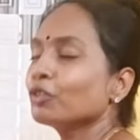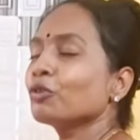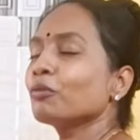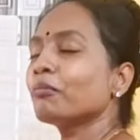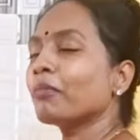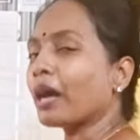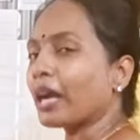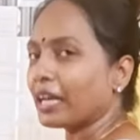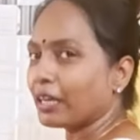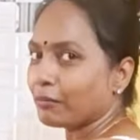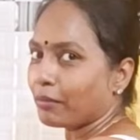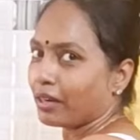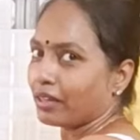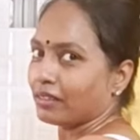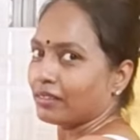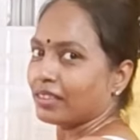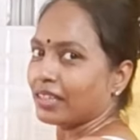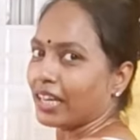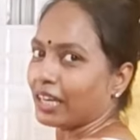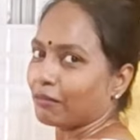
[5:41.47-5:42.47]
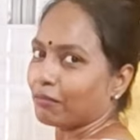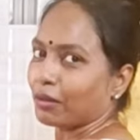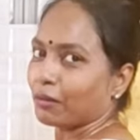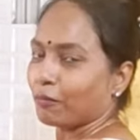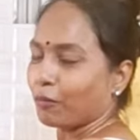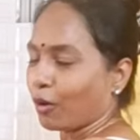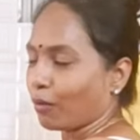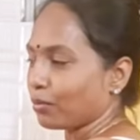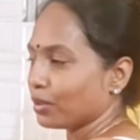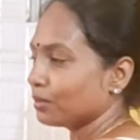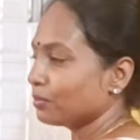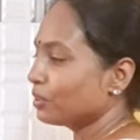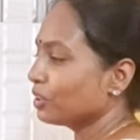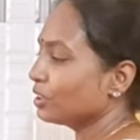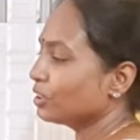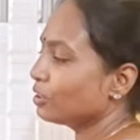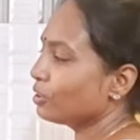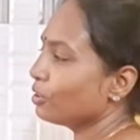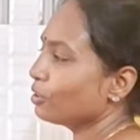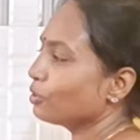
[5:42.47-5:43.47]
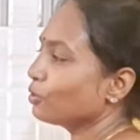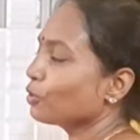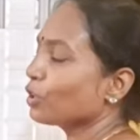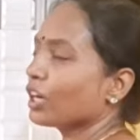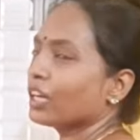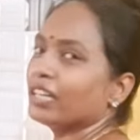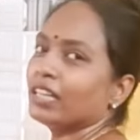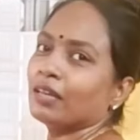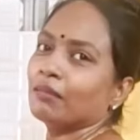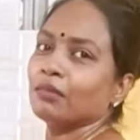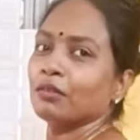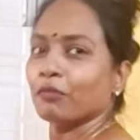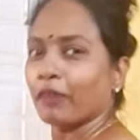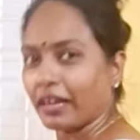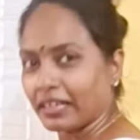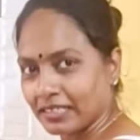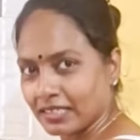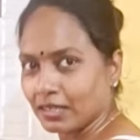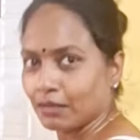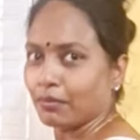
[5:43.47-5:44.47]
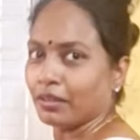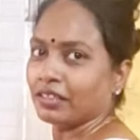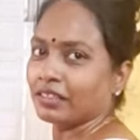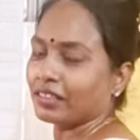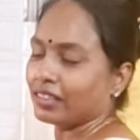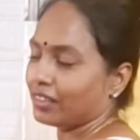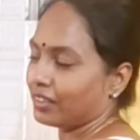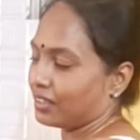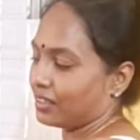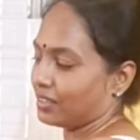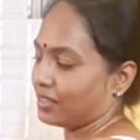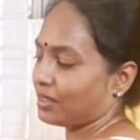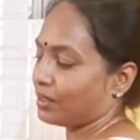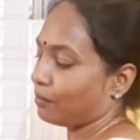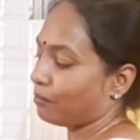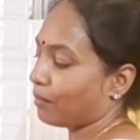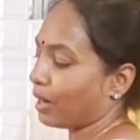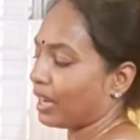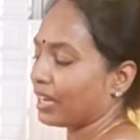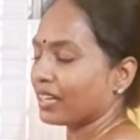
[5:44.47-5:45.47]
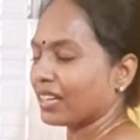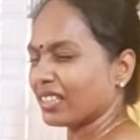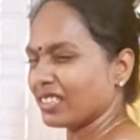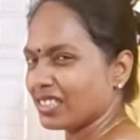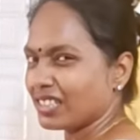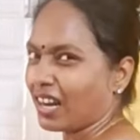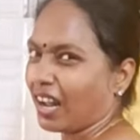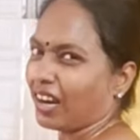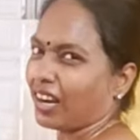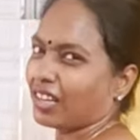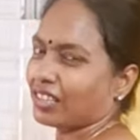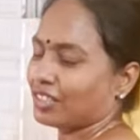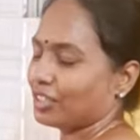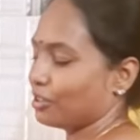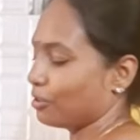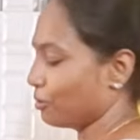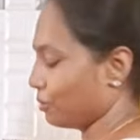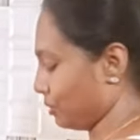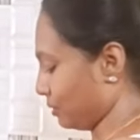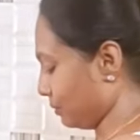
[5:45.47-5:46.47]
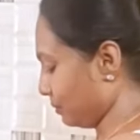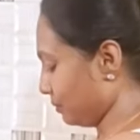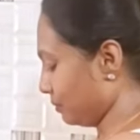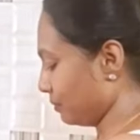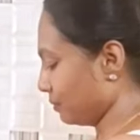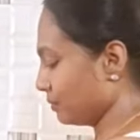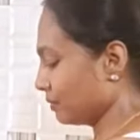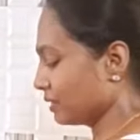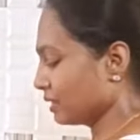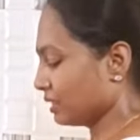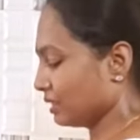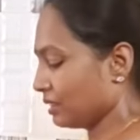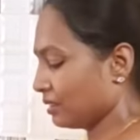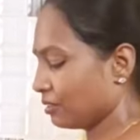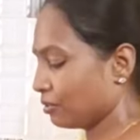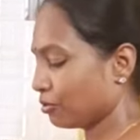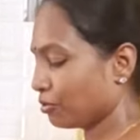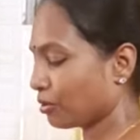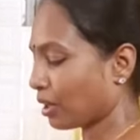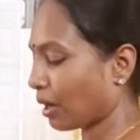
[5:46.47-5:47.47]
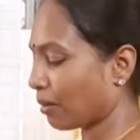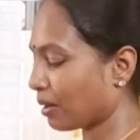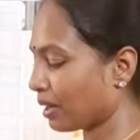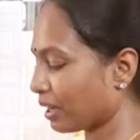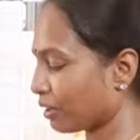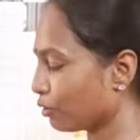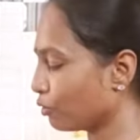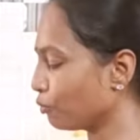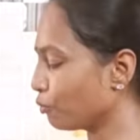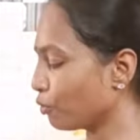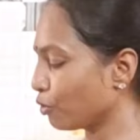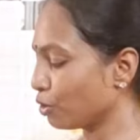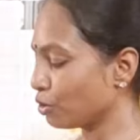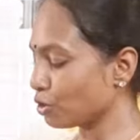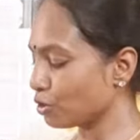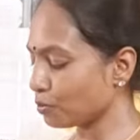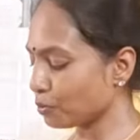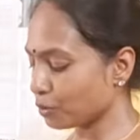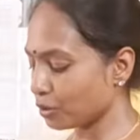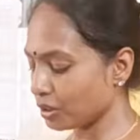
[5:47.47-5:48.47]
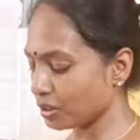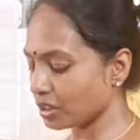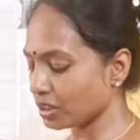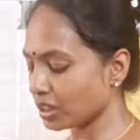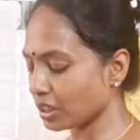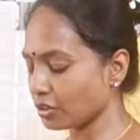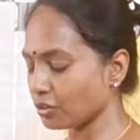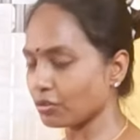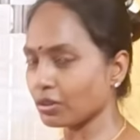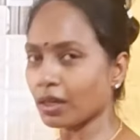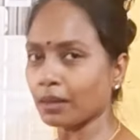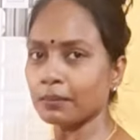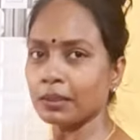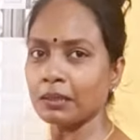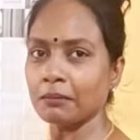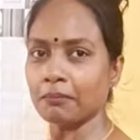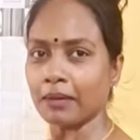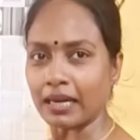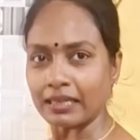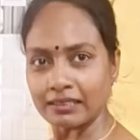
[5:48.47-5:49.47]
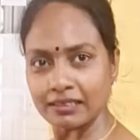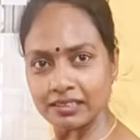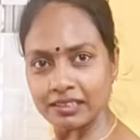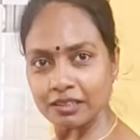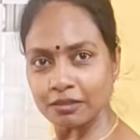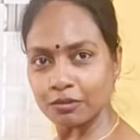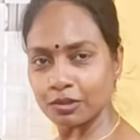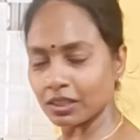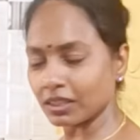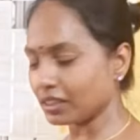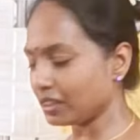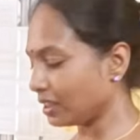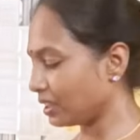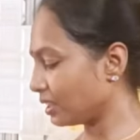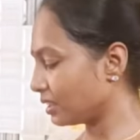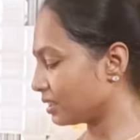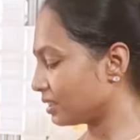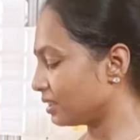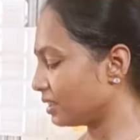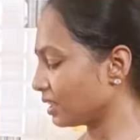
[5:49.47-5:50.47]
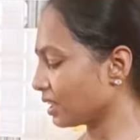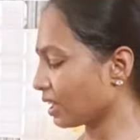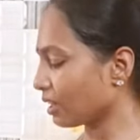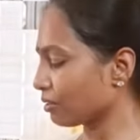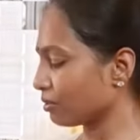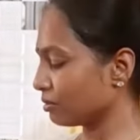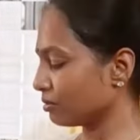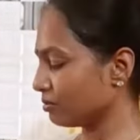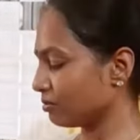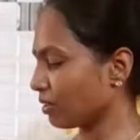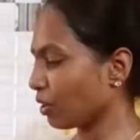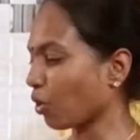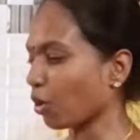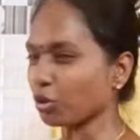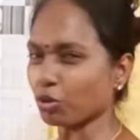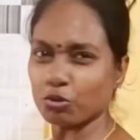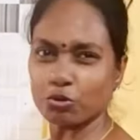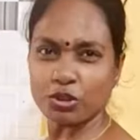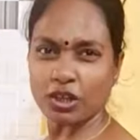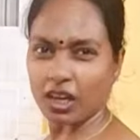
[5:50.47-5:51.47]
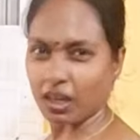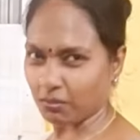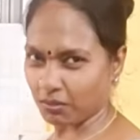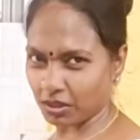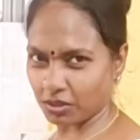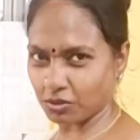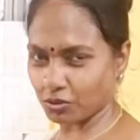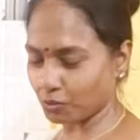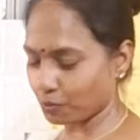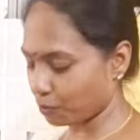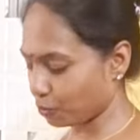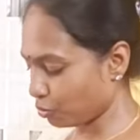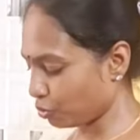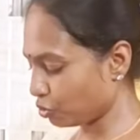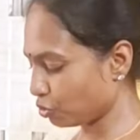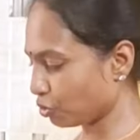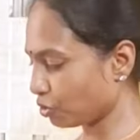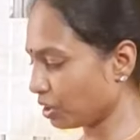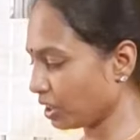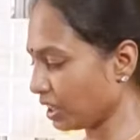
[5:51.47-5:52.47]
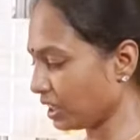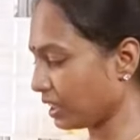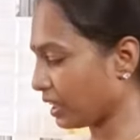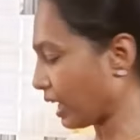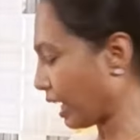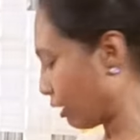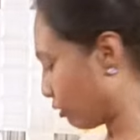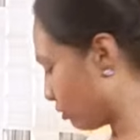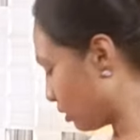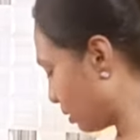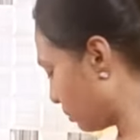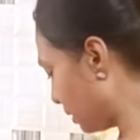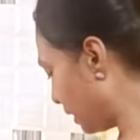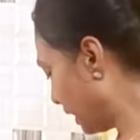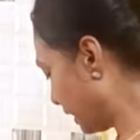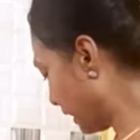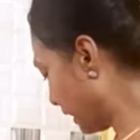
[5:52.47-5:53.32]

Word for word: তো মায়ের বাড়িতে একবার প্রবলেম হয়েছিল তো ওখানে আমি হোয়াইট সিমেন্ট কিনেছিলাম মায়ের কাছে রাখা ছিল তো আমার এখন প্রয়োজন পড়েছে সেই জন্য আমি বাটিতে করে নিয়ে এসেছি কারণ অতটা আমার তো প্রয়োজন নেই এখন আমি